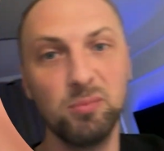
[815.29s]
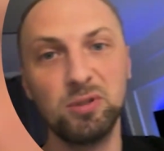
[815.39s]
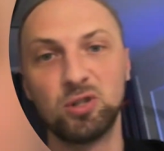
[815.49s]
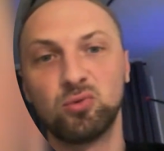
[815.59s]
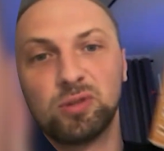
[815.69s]

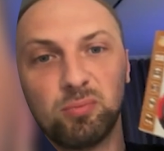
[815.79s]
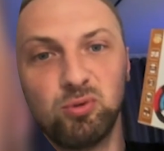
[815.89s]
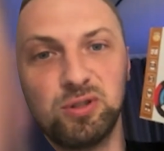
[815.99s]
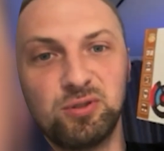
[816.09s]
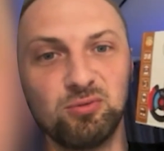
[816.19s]
мышку на
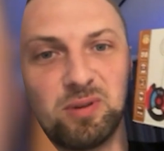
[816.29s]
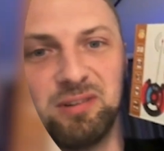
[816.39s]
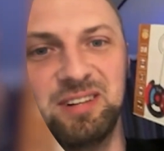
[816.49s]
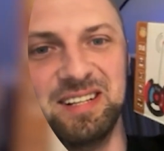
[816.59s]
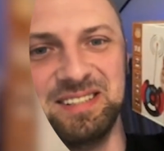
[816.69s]
пульте
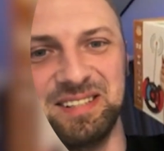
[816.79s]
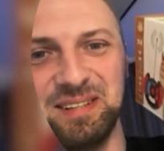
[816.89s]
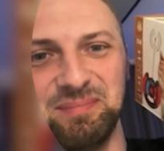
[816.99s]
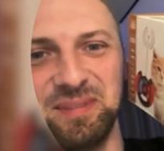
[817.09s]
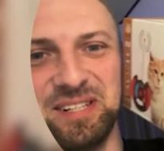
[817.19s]

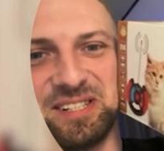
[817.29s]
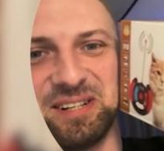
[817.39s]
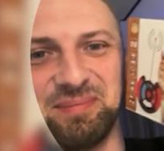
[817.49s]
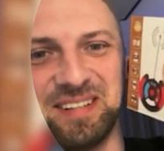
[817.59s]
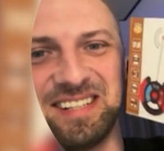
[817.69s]
управления.
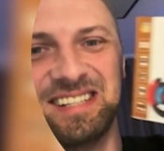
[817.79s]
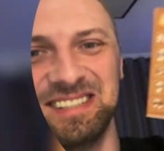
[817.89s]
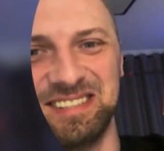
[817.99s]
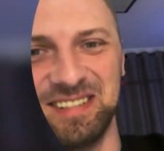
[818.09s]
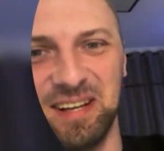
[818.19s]
Мышка,
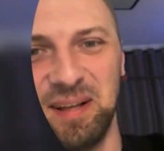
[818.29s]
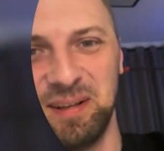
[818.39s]
прикиньте.